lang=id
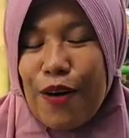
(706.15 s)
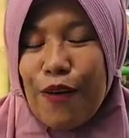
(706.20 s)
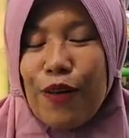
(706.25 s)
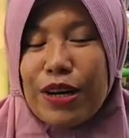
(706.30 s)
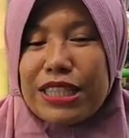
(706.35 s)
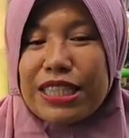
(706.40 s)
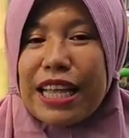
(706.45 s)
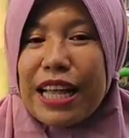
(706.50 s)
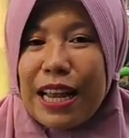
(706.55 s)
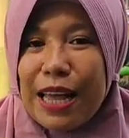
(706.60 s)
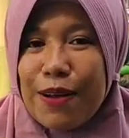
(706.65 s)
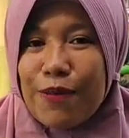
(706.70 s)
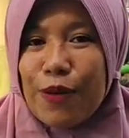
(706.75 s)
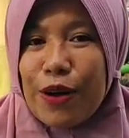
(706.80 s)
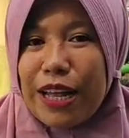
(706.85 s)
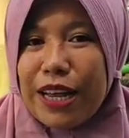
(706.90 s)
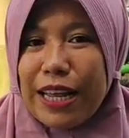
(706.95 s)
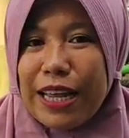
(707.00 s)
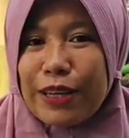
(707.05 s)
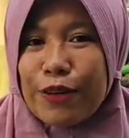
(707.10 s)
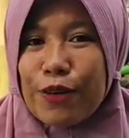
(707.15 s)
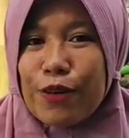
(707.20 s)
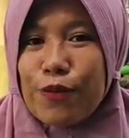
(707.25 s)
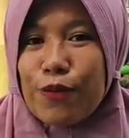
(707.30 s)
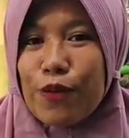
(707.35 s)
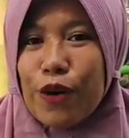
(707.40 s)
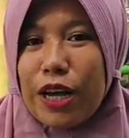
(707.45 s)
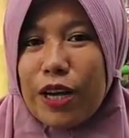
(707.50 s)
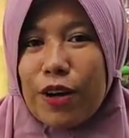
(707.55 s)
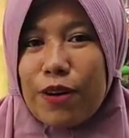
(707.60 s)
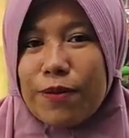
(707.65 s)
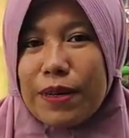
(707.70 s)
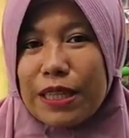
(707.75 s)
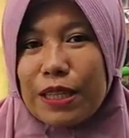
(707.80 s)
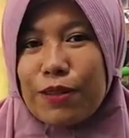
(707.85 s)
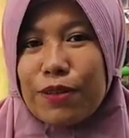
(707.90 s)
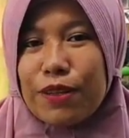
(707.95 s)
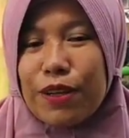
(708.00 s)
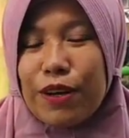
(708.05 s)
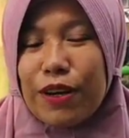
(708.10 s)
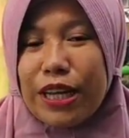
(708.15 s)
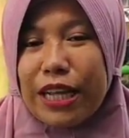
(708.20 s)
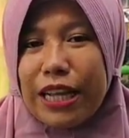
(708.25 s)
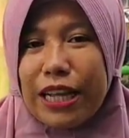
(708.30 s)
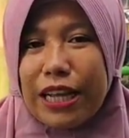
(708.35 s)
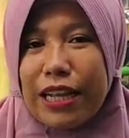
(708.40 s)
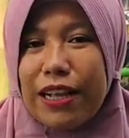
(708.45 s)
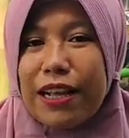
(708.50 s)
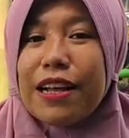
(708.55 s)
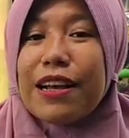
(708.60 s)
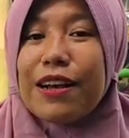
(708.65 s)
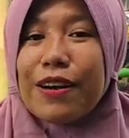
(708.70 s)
Wassalamualaikum warahmatullahi